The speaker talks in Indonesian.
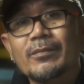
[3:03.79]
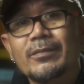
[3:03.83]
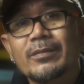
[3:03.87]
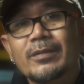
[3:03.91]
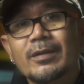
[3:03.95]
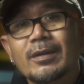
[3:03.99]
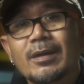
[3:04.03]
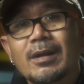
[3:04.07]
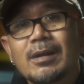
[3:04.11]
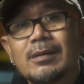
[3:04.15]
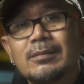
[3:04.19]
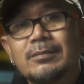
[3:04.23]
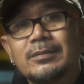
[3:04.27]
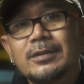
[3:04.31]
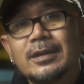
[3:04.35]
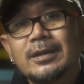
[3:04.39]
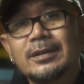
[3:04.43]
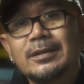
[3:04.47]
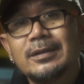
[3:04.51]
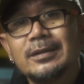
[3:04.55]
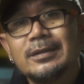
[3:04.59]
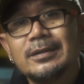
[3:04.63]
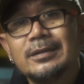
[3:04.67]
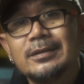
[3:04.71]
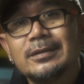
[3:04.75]
Hmm,
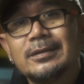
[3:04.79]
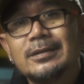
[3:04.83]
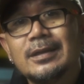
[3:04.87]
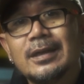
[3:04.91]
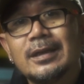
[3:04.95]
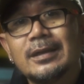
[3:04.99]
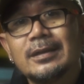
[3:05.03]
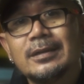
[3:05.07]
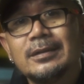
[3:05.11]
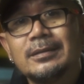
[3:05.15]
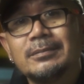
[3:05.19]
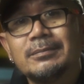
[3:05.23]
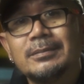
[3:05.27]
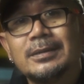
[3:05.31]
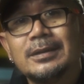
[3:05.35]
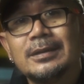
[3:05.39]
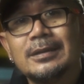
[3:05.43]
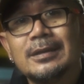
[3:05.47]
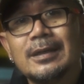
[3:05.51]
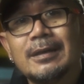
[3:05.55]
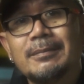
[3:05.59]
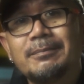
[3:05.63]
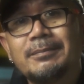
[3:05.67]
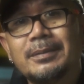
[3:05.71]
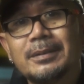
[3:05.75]
Darling is Darling
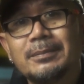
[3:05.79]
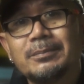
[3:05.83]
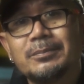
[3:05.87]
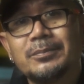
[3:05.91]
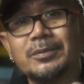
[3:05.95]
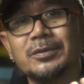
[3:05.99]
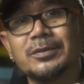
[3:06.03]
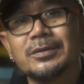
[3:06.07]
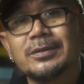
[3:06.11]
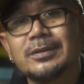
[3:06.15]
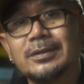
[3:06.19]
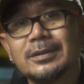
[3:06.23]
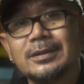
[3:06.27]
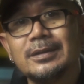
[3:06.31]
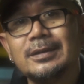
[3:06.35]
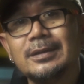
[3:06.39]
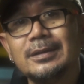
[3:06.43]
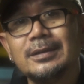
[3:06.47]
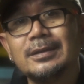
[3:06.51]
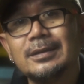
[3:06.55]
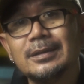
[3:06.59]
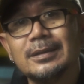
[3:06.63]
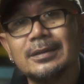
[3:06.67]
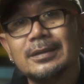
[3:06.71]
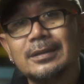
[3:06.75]
mendapat
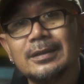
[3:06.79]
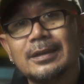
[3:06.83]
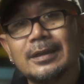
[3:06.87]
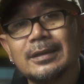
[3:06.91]
posisi